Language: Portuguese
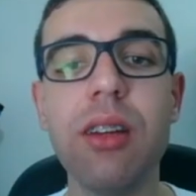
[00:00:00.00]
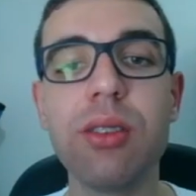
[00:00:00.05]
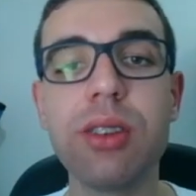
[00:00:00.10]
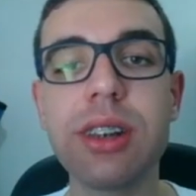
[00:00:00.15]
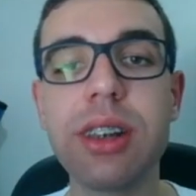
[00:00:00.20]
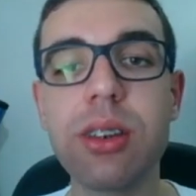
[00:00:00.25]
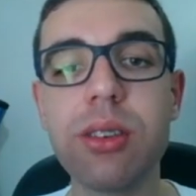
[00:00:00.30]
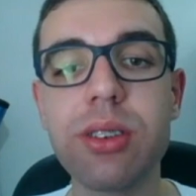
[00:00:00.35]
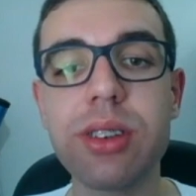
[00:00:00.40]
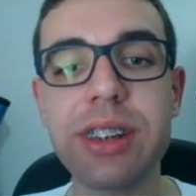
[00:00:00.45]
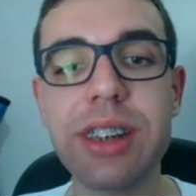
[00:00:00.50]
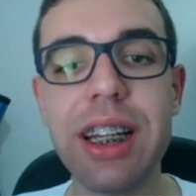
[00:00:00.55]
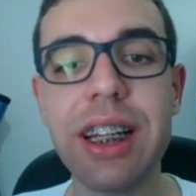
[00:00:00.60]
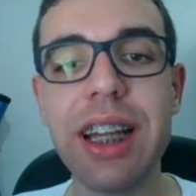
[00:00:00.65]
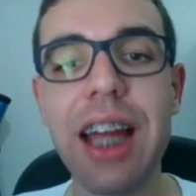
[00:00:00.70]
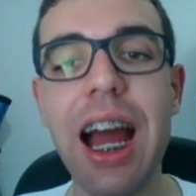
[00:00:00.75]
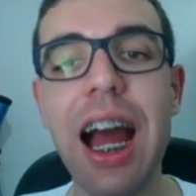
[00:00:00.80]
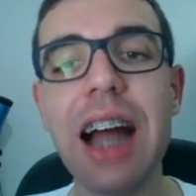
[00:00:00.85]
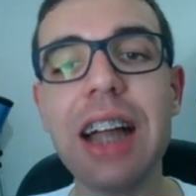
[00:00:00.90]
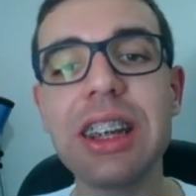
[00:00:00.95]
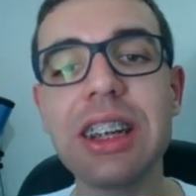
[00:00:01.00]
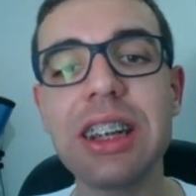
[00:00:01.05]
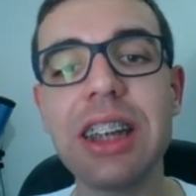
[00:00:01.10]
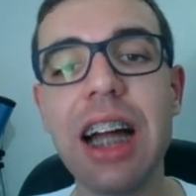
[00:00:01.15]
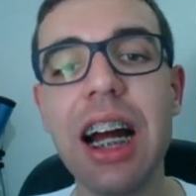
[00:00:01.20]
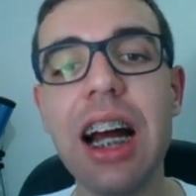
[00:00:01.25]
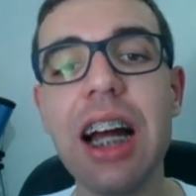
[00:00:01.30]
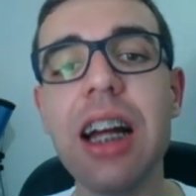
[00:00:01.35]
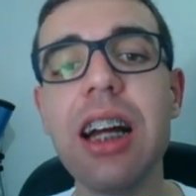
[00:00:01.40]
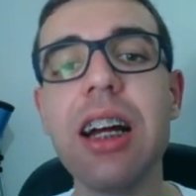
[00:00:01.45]
você consegue
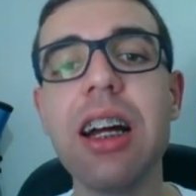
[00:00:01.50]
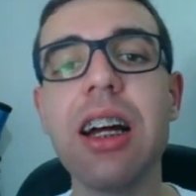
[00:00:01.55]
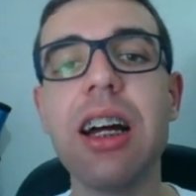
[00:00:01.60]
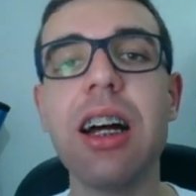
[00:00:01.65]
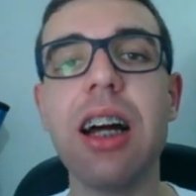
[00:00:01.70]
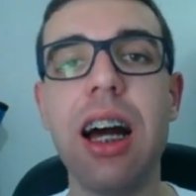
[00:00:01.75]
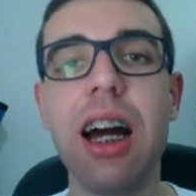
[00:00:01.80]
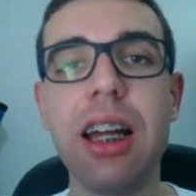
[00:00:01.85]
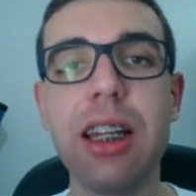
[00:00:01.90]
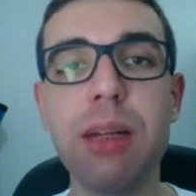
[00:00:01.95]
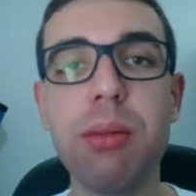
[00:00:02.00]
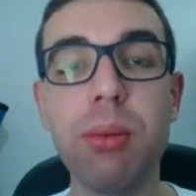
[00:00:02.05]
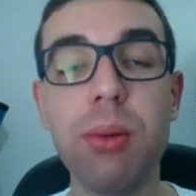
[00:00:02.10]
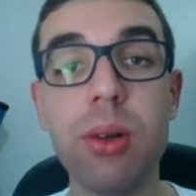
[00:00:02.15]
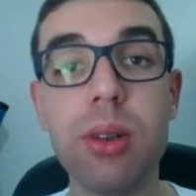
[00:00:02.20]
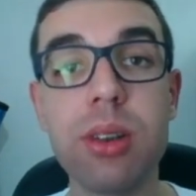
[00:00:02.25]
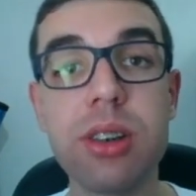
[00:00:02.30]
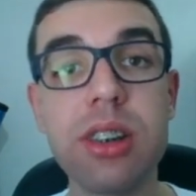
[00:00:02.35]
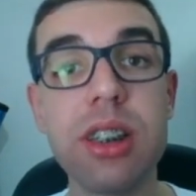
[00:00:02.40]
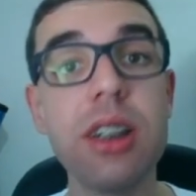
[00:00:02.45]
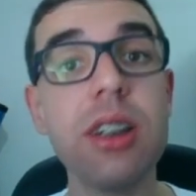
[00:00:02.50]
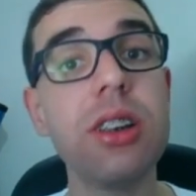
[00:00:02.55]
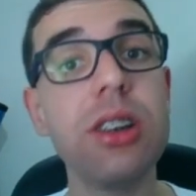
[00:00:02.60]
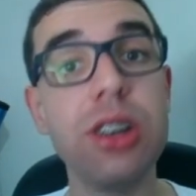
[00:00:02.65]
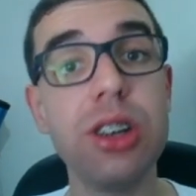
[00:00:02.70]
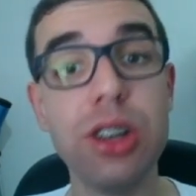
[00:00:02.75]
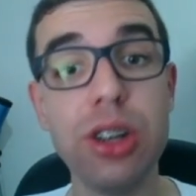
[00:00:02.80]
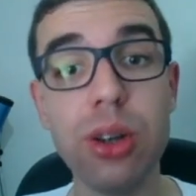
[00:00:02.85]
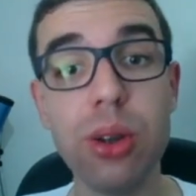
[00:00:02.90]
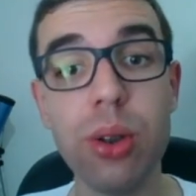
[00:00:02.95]
achar a nebulosa
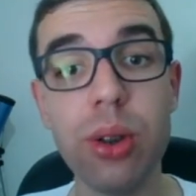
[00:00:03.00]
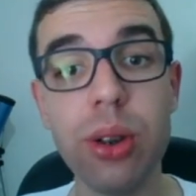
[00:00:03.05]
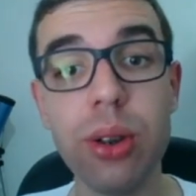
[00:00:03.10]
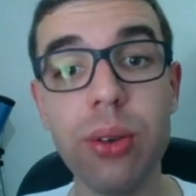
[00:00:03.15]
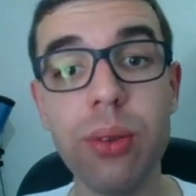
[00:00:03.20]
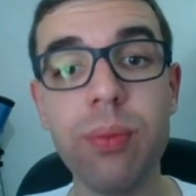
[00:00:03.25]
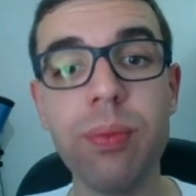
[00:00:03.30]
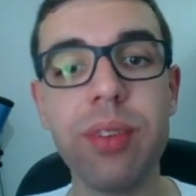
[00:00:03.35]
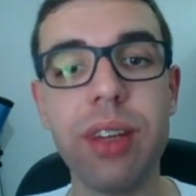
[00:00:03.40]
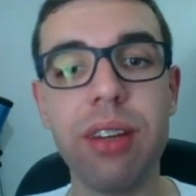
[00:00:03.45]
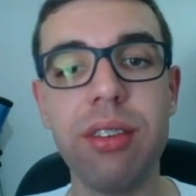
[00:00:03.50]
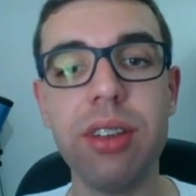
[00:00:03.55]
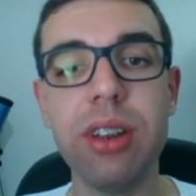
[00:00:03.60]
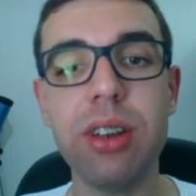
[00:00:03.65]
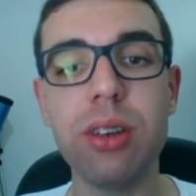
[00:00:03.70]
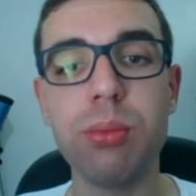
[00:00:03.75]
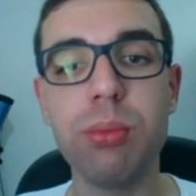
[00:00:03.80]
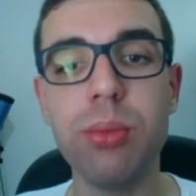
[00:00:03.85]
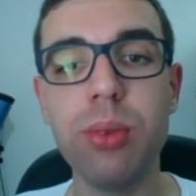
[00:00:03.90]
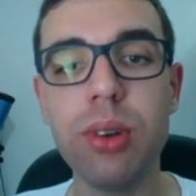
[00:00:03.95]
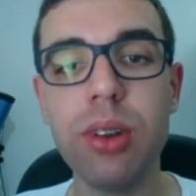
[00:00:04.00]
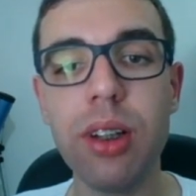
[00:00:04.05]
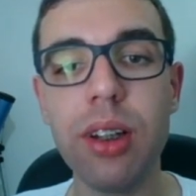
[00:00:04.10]
de Orion, tá vendo? Muito